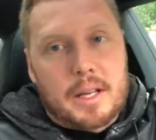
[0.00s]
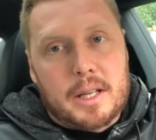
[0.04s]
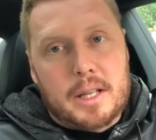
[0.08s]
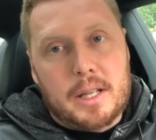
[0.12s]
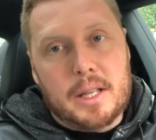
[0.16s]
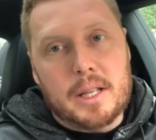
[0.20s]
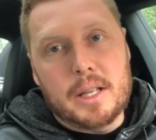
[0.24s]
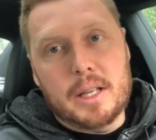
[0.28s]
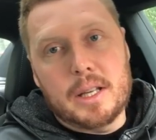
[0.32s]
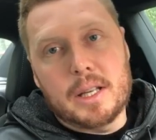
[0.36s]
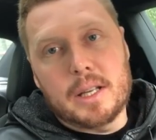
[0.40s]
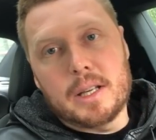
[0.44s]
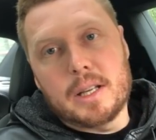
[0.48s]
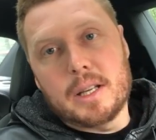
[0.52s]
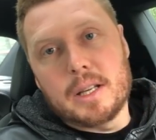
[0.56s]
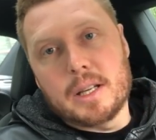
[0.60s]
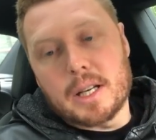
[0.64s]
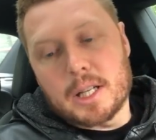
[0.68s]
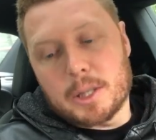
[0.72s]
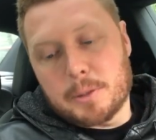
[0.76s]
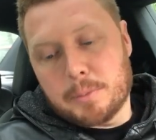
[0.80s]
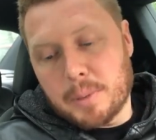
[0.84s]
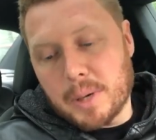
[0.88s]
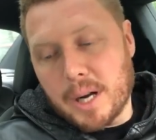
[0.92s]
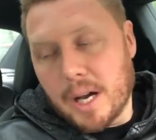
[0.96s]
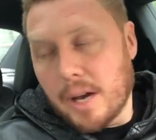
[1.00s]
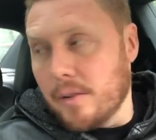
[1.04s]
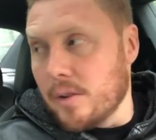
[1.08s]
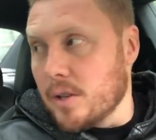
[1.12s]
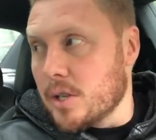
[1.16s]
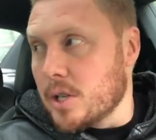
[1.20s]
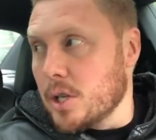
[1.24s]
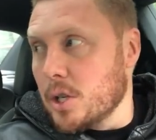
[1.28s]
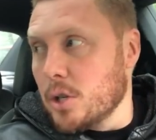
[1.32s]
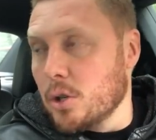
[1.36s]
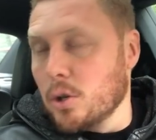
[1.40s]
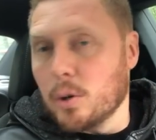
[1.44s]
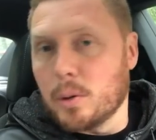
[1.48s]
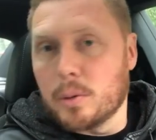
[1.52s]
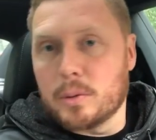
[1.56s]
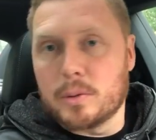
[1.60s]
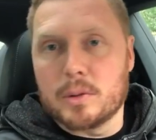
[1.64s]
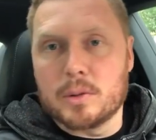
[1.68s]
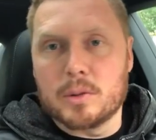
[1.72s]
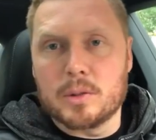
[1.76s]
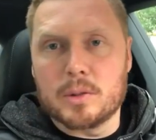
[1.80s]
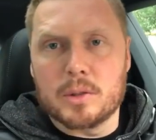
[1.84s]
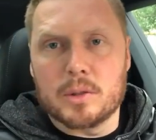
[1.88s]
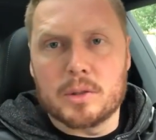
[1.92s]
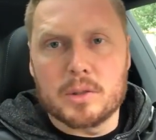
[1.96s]
И отправить ее
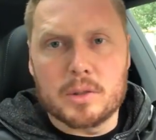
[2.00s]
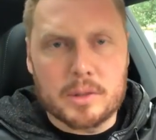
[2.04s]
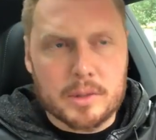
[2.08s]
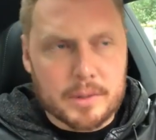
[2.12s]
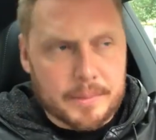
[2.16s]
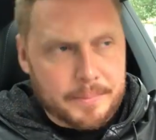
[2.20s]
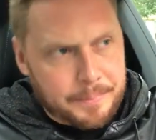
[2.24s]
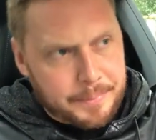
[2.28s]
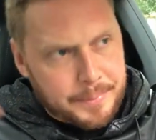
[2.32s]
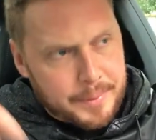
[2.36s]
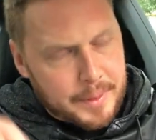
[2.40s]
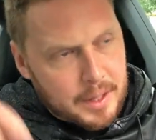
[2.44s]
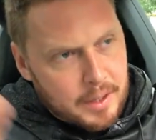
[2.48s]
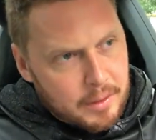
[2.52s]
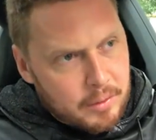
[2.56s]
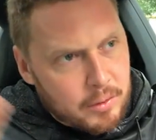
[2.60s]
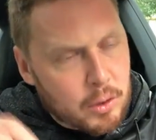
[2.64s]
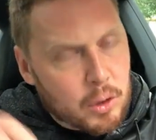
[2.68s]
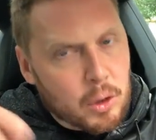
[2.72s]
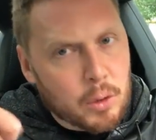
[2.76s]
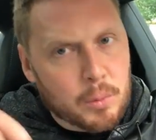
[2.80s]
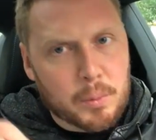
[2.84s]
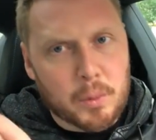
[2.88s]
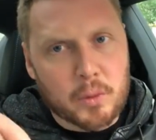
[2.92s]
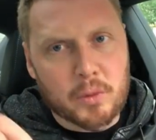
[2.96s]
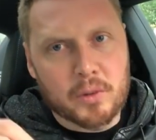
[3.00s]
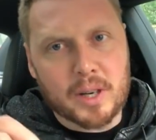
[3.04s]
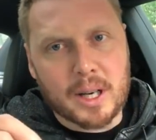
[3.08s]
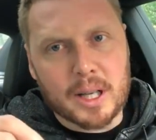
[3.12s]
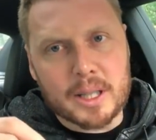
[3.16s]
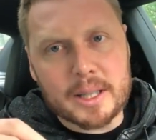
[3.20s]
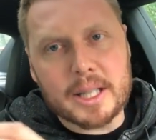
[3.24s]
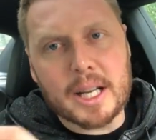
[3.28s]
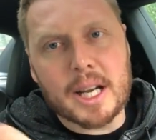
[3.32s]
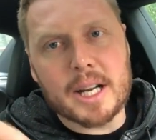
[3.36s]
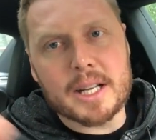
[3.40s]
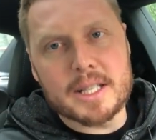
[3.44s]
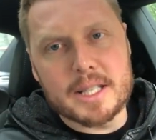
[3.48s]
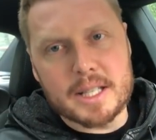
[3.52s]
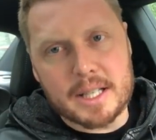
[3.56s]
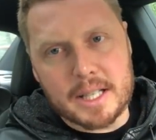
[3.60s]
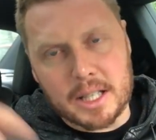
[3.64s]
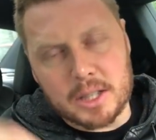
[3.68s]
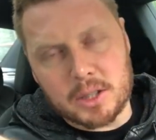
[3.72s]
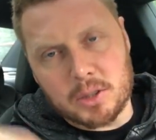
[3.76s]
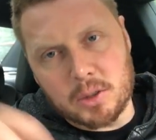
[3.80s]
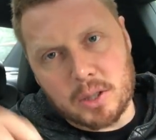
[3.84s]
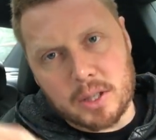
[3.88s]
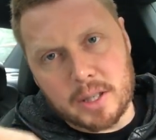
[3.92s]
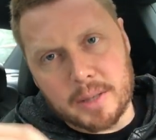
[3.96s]
ну, в группу ВКонтакте,
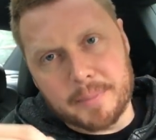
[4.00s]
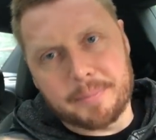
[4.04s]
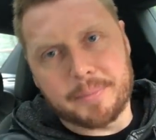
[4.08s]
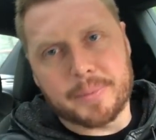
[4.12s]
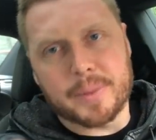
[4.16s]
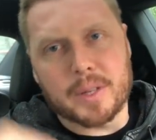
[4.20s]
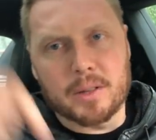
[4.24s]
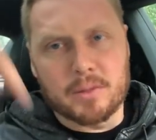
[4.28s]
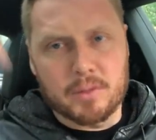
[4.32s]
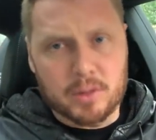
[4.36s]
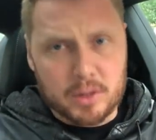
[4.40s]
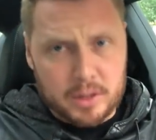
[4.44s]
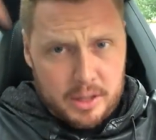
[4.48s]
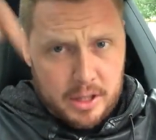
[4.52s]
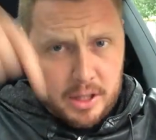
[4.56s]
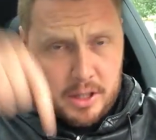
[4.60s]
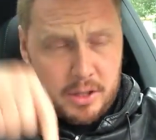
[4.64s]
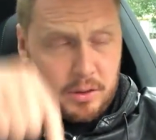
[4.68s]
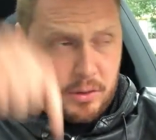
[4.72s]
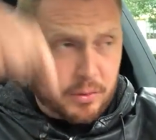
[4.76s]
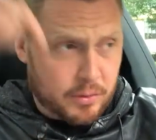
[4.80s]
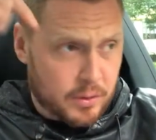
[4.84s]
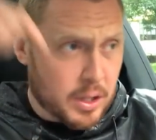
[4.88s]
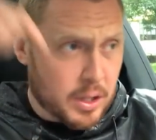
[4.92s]
которая вот здесь вот